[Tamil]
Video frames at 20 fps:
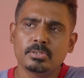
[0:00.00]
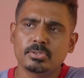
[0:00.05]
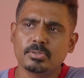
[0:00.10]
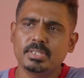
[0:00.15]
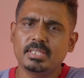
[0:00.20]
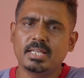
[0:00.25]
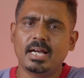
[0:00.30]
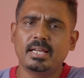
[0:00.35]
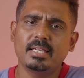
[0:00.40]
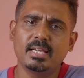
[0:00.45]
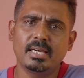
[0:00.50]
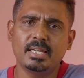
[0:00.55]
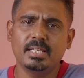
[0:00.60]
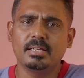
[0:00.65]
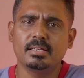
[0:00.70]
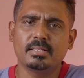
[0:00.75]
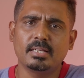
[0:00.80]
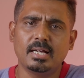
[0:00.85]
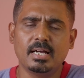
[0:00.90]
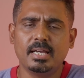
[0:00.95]
ஸோ இந்த
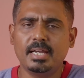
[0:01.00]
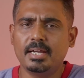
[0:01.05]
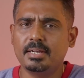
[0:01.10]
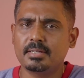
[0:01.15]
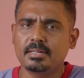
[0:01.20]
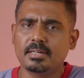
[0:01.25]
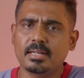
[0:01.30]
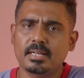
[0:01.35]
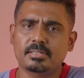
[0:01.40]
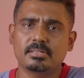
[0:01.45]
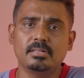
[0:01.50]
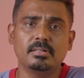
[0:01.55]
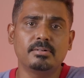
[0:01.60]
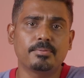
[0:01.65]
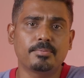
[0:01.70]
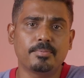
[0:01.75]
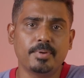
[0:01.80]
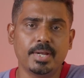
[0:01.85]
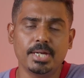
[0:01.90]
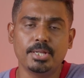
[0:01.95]
ஐஆர்இங்னா இன்டர்நேஷ்னல்
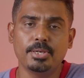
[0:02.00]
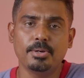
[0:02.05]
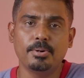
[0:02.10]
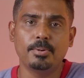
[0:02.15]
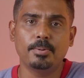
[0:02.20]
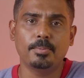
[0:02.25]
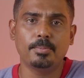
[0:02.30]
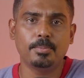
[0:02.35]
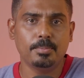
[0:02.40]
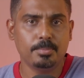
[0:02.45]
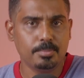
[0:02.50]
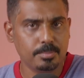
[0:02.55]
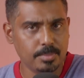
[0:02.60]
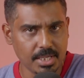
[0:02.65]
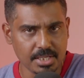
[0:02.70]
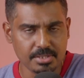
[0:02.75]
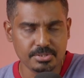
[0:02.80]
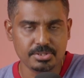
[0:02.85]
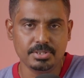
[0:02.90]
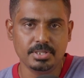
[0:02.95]
ரேடியோ
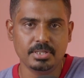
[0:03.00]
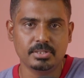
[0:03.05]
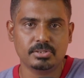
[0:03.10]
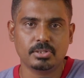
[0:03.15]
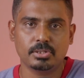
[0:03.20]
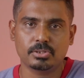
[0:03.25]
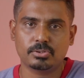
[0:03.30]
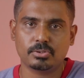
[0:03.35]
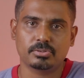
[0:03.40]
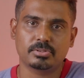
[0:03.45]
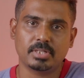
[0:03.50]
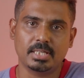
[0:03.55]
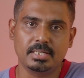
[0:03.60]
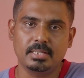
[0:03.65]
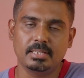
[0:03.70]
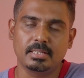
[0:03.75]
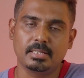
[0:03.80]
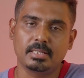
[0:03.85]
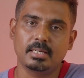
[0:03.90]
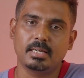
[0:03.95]
இன்ஜினியர்ஸ்
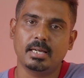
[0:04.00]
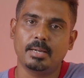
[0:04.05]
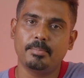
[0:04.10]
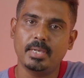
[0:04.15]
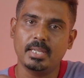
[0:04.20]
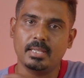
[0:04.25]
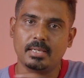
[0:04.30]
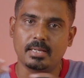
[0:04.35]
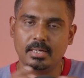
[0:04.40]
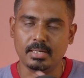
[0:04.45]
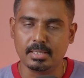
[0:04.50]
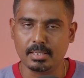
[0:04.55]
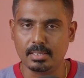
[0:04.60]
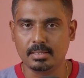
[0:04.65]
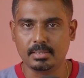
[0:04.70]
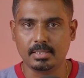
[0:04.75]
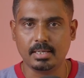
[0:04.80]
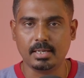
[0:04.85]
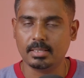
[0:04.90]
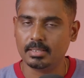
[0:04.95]
சொசைட்டிங்கிற அமெரிக்காவில்
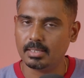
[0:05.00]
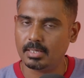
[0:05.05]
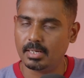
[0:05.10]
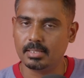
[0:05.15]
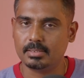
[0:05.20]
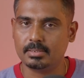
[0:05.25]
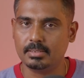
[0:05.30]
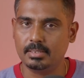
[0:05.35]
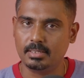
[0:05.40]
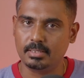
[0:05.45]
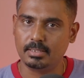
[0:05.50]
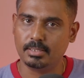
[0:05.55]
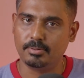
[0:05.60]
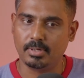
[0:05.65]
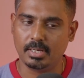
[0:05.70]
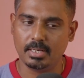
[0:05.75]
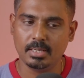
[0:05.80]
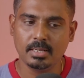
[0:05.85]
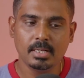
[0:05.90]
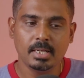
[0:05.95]
இருந்த அந்த காலத்தில்
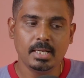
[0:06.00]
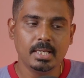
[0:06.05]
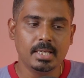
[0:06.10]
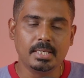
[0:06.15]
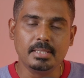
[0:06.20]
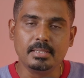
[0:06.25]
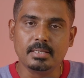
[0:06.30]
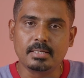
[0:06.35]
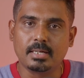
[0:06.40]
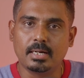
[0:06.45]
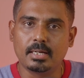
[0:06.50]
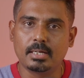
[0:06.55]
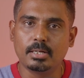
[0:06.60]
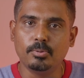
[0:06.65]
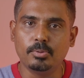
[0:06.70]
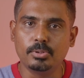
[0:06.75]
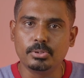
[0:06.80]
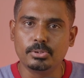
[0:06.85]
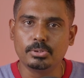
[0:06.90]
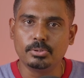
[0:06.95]
இருந்தவங்க
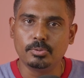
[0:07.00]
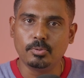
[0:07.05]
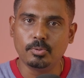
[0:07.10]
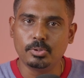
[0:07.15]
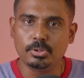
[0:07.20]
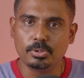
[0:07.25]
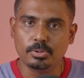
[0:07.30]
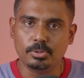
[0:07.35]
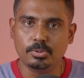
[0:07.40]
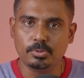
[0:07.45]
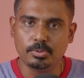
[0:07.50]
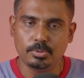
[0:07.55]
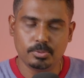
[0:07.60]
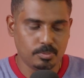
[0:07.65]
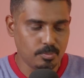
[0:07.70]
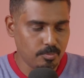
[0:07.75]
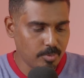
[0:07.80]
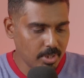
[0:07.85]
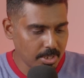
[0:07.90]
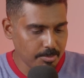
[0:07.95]
இதுக்கான ஒரு ஒரு
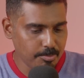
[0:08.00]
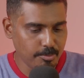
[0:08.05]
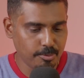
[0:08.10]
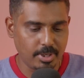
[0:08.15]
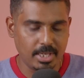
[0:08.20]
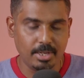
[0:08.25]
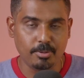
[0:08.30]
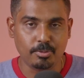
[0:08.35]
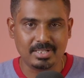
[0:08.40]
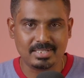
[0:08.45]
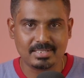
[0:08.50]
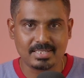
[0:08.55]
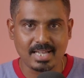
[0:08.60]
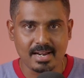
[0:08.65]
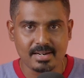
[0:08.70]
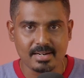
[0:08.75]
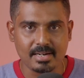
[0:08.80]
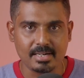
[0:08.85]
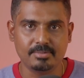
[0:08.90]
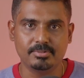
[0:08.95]
வரமுறையை ஒரு
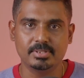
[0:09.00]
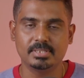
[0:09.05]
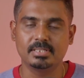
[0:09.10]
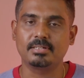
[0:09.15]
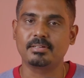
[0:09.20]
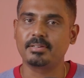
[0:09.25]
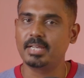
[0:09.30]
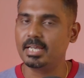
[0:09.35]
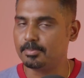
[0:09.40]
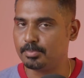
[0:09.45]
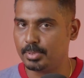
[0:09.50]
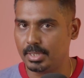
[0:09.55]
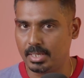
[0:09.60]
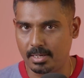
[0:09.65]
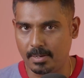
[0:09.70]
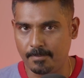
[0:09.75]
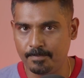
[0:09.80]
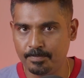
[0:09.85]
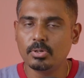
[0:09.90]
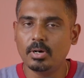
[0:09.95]
ஸ்டாண்டர்டை வந்து க்ரியேட்
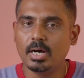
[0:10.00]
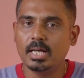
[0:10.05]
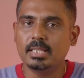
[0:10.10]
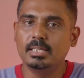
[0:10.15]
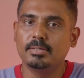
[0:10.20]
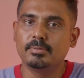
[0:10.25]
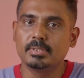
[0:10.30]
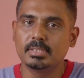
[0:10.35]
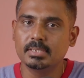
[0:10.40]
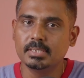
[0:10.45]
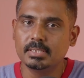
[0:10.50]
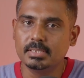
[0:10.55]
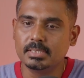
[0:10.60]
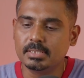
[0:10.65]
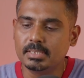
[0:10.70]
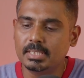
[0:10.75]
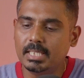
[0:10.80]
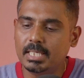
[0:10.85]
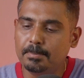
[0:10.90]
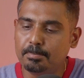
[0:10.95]
பண்ணாங்க ஸோ அதில் வந்து
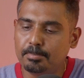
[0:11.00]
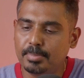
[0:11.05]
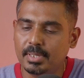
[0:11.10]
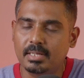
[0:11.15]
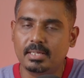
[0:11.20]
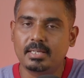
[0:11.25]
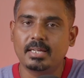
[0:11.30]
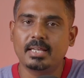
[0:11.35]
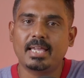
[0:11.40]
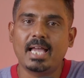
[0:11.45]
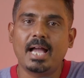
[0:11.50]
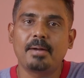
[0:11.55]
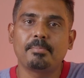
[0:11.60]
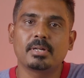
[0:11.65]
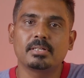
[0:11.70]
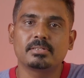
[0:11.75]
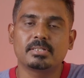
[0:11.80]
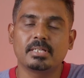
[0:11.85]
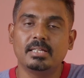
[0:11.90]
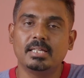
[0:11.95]
இப்போ இருக்கிற
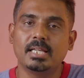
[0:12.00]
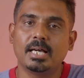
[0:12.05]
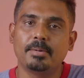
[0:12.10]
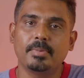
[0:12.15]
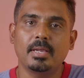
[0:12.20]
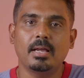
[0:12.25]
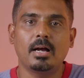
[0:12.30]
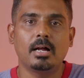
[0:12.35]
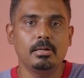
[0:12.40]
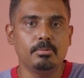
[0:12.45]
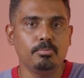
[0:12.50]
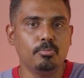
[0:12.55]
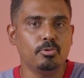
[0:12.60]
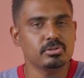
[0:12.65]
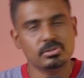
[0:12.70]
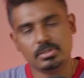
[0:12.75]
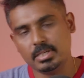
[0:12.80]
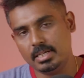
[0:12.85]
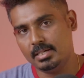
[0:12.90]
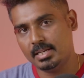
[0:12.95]
கேமராஸ் எல்லாமே
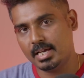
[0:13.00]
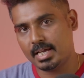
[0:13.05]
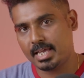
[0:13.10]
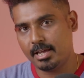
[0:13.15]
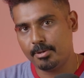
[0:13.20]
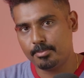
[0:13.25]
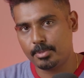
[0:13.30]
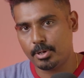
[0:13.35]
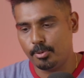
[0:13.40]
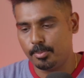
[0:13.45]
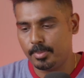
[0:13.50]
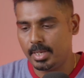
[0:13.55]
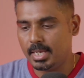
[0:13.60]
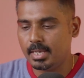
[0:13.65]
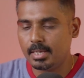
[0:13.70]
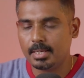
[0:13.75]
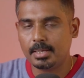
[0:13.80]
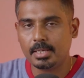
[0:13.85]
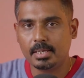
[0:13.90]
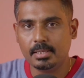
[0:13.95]
ஆல்மோஸ்ட் எல்லா கேமராவுமே
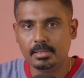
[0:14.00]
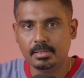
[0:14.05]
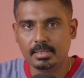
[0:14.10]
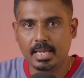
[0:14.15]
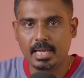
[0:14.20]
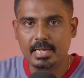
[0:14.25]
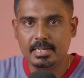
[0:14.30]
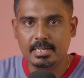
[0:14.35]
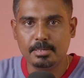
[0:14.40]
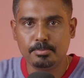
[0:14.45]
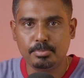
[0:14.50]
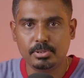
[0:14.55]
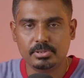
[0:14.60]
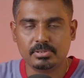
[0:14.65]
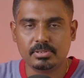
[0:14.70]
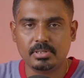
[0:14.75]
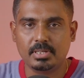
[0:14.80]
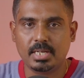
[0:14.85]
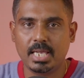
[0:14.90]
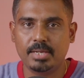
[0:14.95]
இந்த எயிட்டீன்
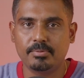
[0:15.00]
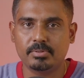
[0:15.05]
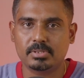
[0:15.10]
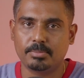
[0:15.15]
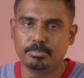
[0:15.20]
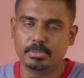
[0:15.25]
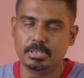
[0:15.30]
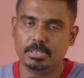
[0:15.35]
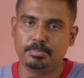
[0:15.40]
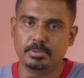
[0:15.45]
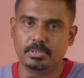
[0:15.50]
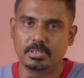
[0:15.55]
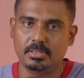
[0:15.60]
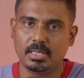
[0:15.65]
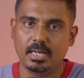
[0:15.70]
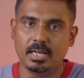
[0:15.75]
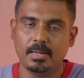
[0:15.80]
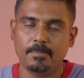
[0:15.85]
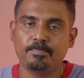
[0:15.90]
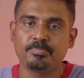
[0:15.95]
பர்சன்ட் கிரேவை சம்மந்தப்பட்டு
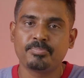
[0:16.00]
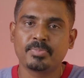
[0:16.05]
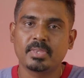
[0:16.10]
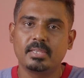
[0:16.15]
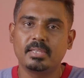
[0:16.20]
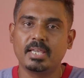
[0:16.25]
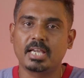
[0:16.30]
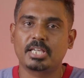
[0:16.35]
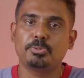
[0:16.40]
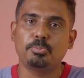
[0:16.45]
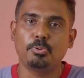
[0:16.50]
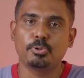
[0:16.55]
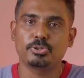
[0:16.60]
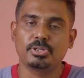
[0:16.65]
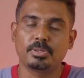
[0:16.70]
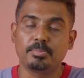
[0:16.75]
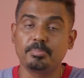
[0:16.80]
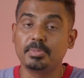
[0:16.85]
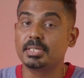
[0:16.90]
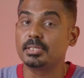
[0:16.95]
தான் இந்த
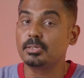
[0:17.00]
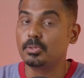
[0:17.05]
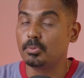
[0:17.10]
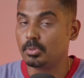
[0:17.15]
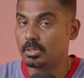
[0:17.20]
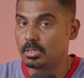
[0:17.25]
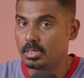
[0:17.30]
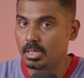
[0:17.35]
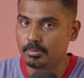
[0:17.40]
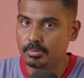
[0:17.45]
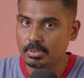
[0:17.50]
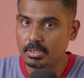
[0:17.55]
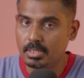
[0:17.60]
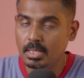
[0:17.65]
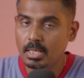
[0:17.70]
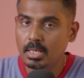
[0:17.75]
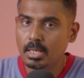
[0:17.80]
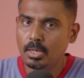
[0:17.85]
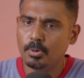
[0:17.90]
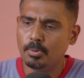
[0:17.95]
எக்ஸ்போஷர் மீட்டர் ஒர்க் ஆகுது
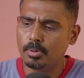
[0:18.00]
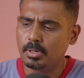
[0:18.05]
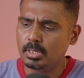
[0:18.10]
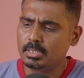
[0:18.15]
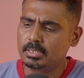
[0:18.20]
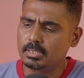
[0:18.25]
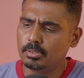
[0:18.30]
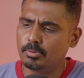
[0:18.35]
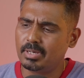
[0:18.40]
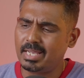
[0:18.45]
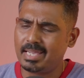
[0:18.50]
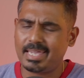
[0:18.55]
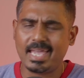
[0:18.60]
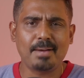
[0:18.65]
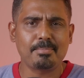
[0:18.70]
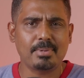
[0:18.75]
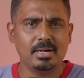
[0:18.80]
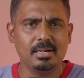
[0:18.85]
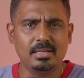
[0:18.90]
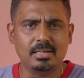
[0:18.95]
உங்கள்கிட்ட உங்கள்
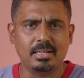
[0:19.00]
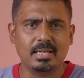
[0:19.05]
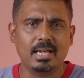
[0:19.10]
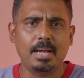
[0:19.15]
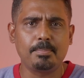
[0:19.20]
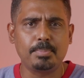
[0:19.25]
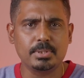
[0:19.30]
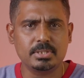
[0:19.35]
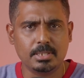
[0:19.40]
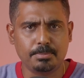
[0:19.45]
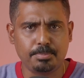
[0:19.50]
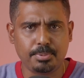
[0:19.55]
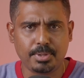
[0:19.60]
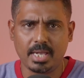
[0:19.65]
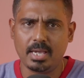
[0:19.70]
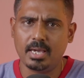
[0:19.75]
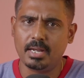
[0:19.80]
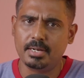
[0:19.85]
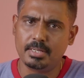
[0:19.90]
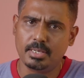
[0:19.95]
கேமராவில் இருக்க ஆப்பச்சர்
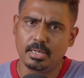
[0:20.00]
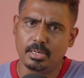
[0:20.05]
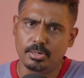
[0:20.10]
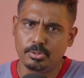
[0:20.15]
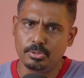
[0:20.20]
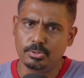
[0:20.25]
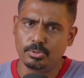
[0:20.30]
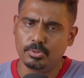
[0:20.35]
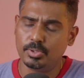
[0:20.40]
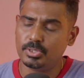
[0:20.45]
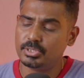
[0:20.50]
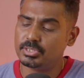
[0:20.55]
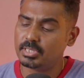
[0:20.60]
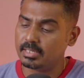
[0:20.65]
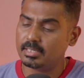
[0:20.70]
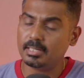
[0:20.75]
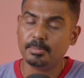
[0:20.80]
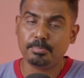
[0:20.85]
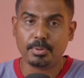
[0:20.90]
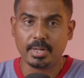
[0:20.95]
ப்ரையாரிட்டியாக இருக்கட்டும்
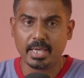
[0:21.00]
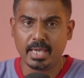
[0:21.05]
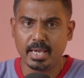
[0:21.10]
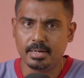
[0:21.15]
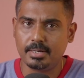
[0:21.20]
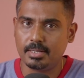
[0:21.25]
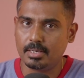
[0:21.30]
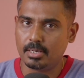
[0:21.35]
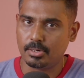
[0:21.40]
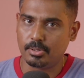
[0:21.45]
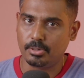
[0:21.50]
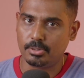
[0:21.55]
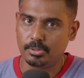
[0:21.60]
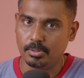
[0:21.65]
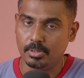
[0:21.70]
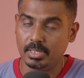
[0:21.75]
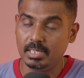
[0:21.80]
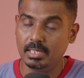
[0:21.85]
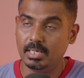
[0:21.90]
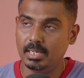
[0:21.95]
ஷட்டர் ப்ரையாரிட்டியாக
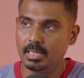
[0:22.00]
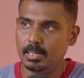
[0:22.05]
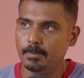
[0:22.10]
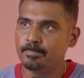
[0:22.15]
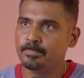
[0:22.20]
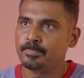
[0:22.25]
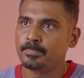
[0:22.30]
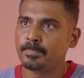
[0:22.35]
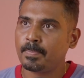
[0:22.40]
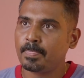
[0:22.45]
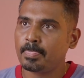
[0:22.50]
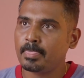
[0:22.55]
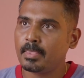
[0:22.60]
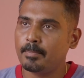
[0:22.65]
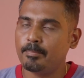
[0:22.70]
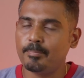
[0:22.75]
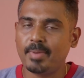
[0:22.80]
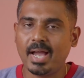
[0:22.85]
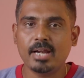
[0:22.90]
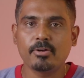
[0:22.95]
இருக்கட்டும் இல்லை
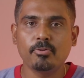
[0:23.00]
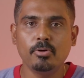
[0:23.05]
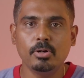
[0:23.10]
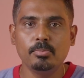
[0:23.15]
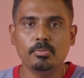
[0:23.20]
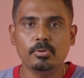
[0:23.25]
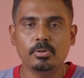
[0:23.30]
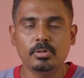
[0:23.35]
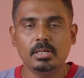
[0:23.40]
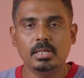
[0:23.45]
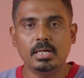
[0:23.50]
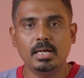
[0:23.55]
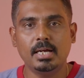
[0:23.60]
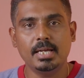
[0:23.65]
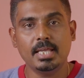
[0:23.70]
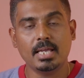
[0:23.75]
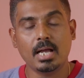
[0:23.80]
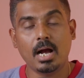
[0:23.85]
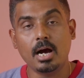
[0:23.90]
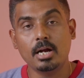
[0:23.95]
மேனுவல் மூடில்
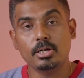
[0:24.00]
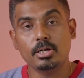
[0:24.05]
நீங்கள்